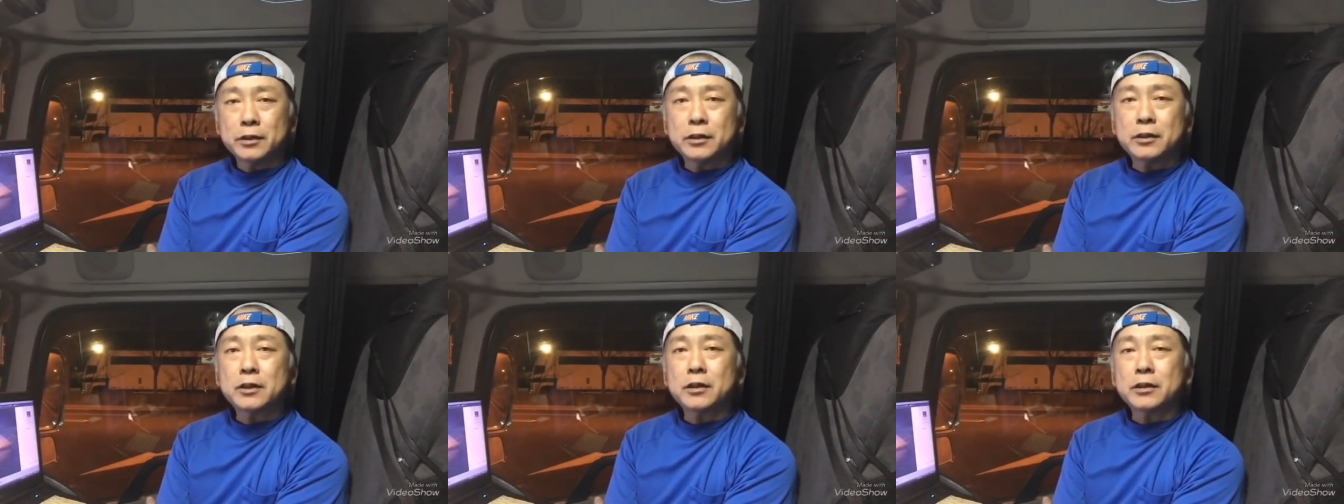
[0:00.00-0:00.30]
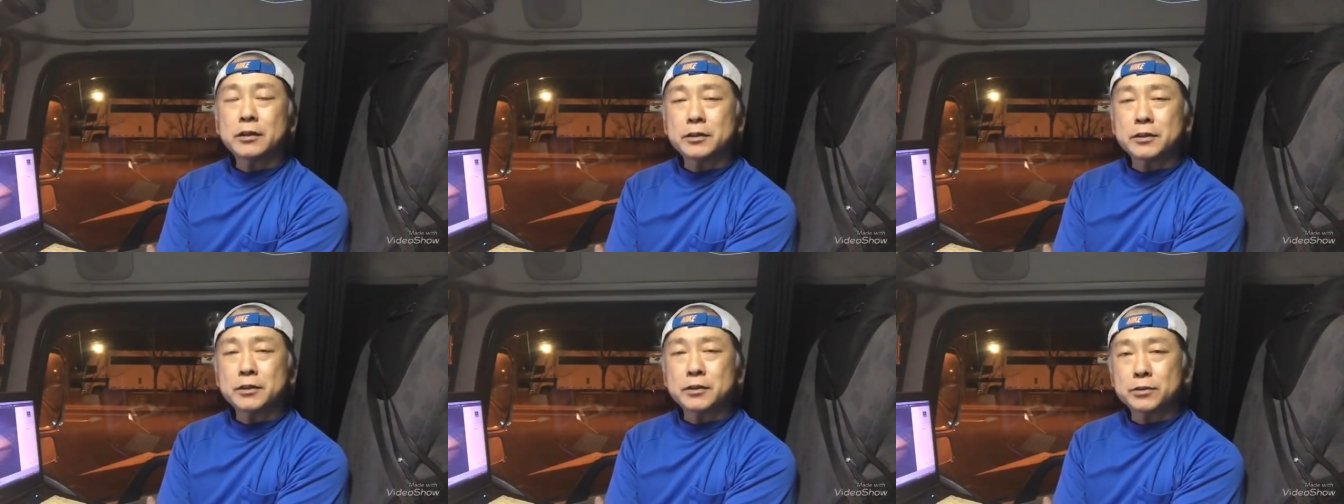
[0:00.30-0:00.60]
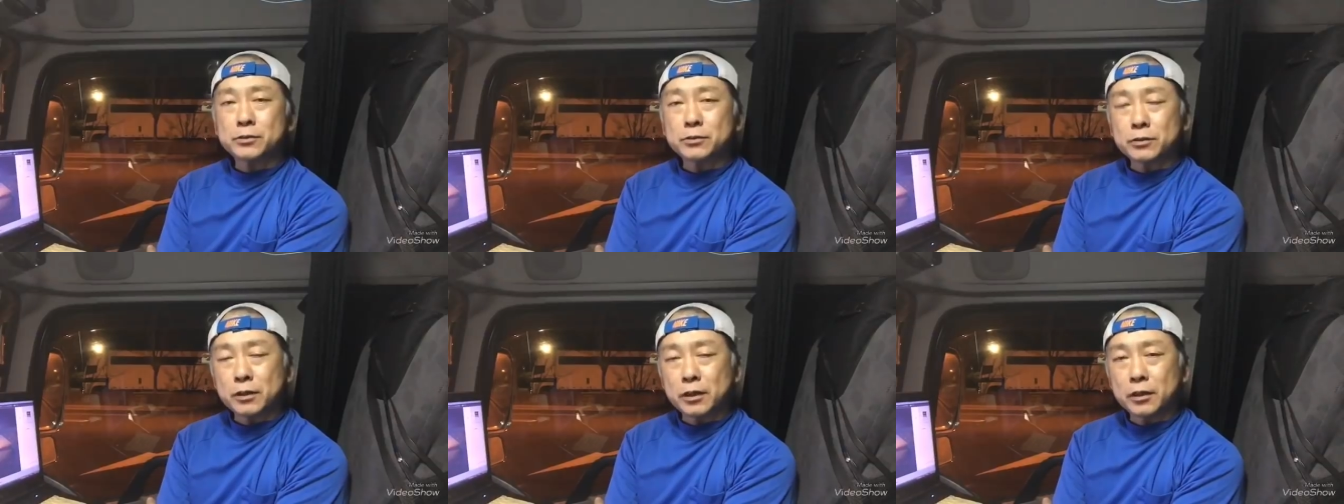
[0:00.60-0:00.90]
いかがで
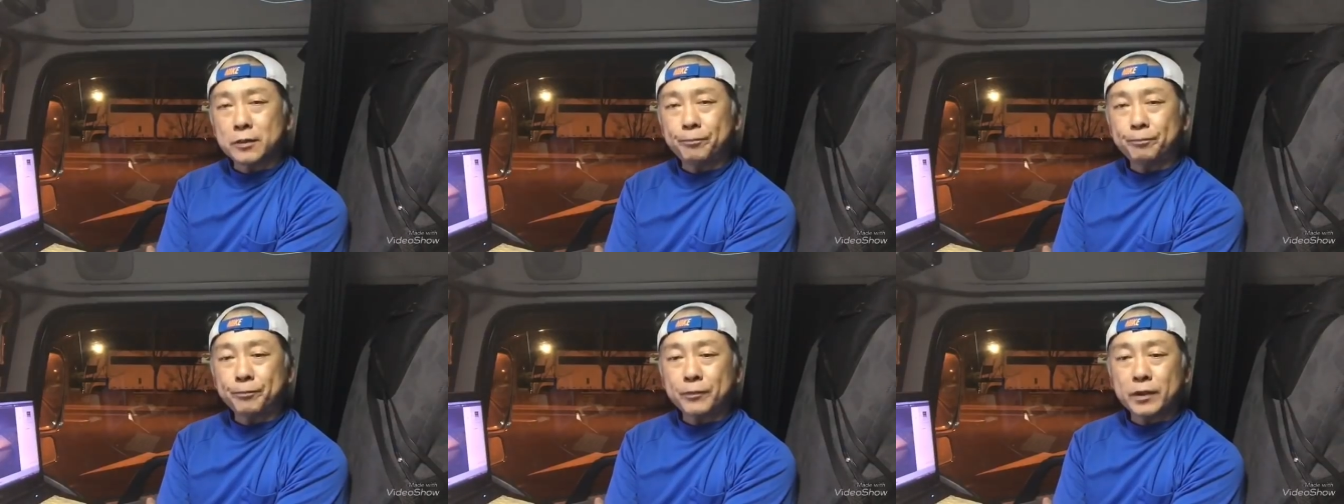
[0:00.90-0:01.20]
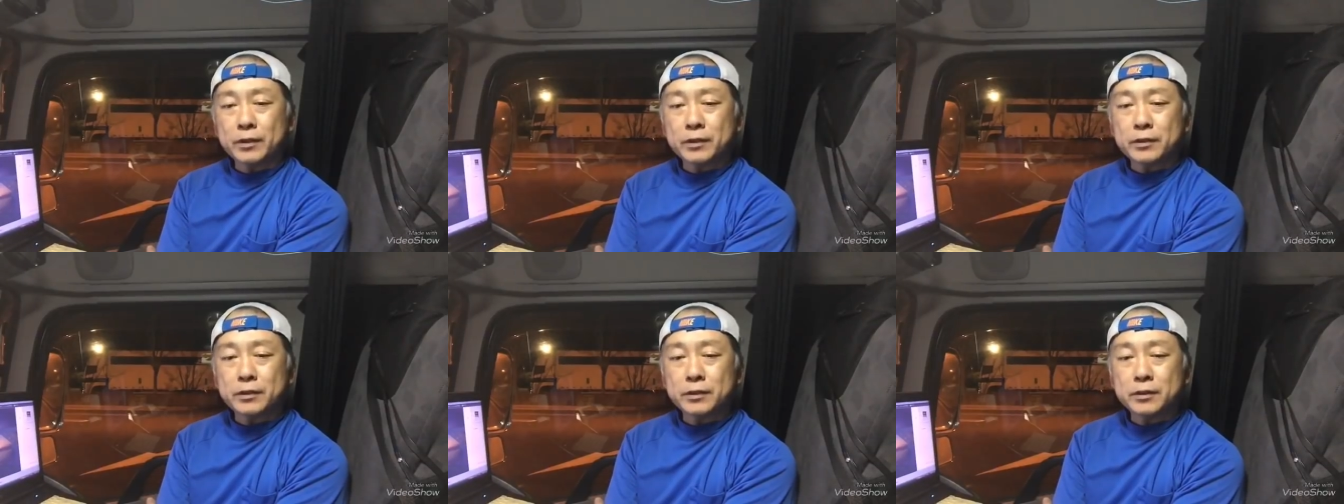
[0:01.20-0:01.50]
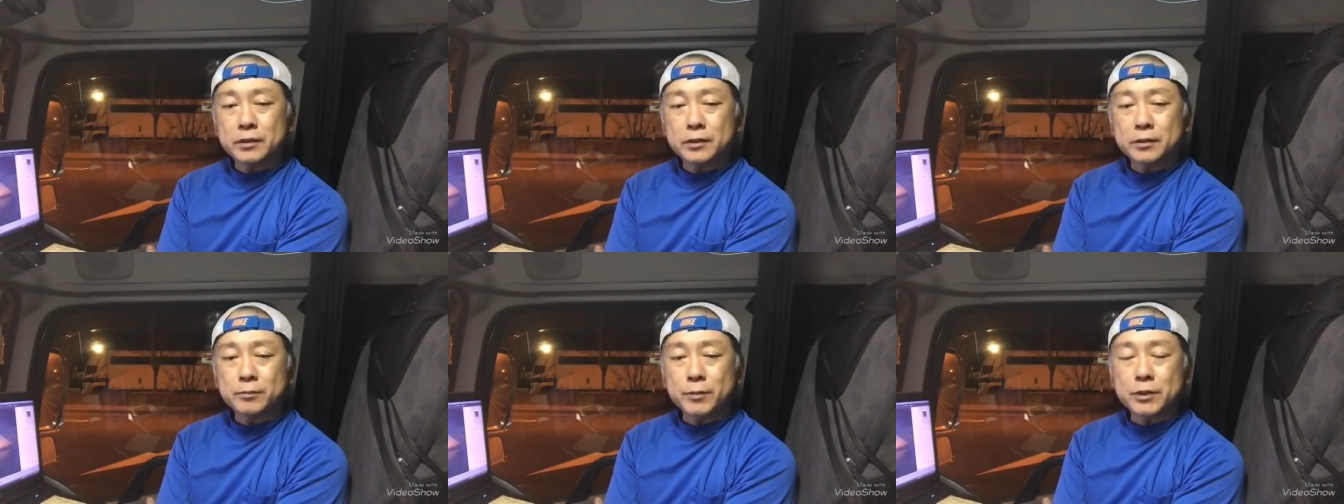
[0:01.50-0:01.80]
しょうか。
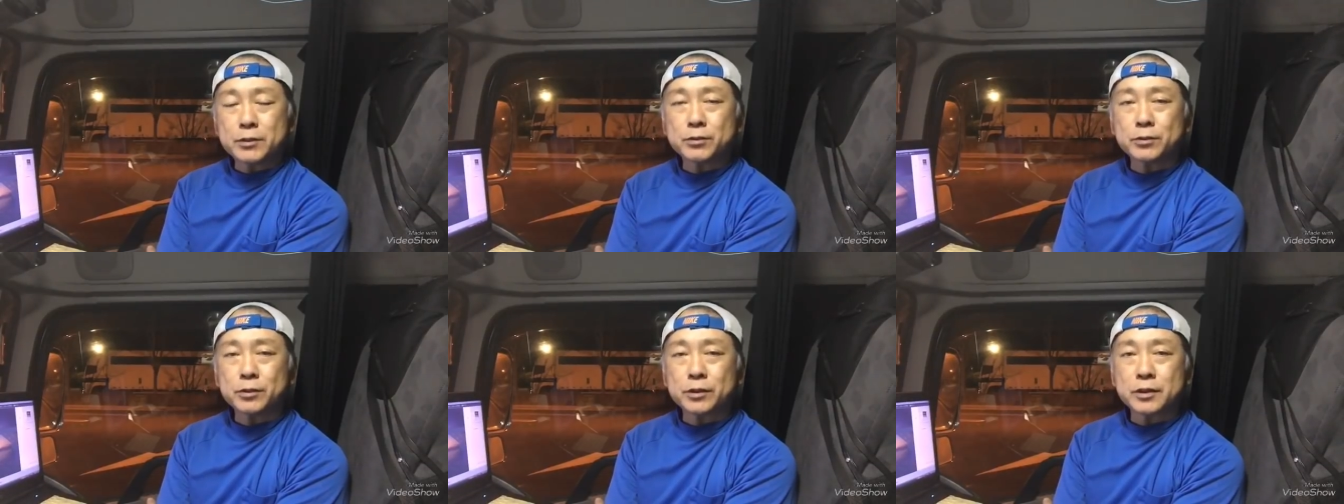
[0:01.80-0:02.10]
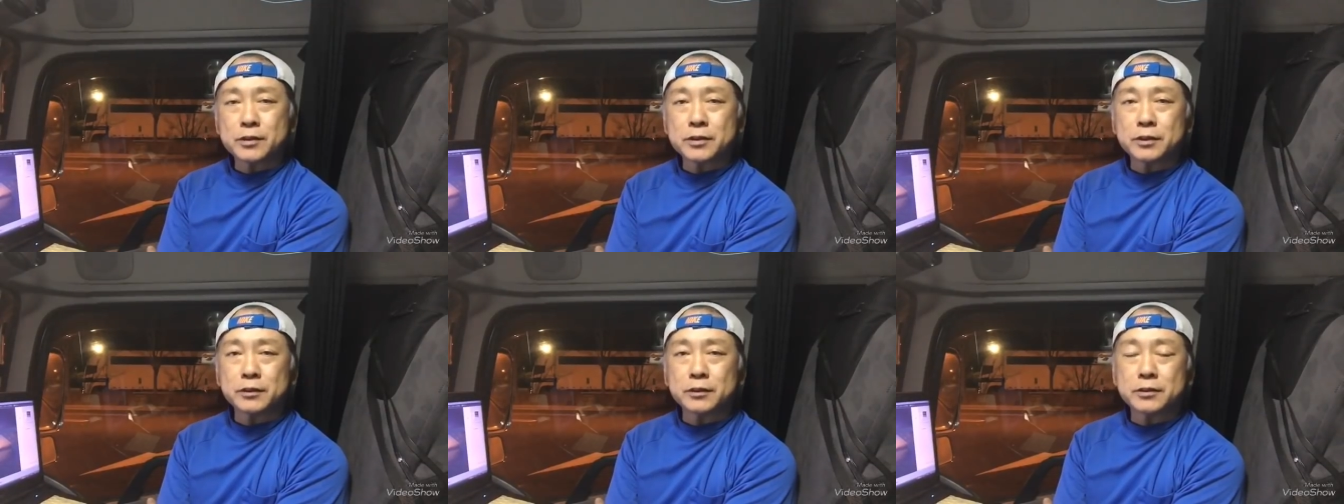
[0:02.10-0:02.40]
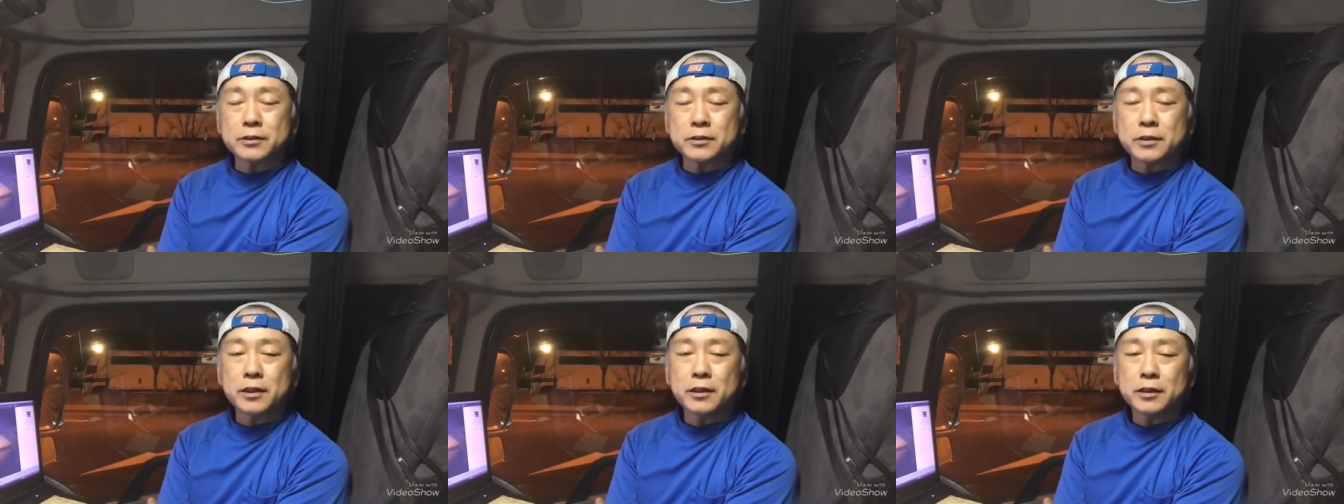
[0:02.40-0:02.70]
えー、まあ、総決算
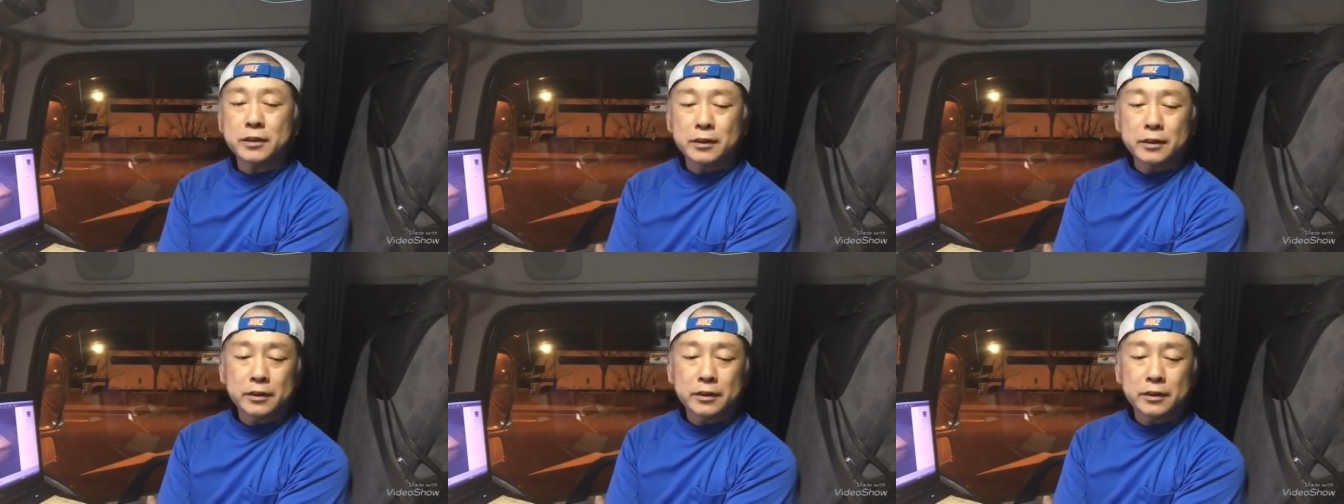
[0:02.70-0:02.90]
ですね。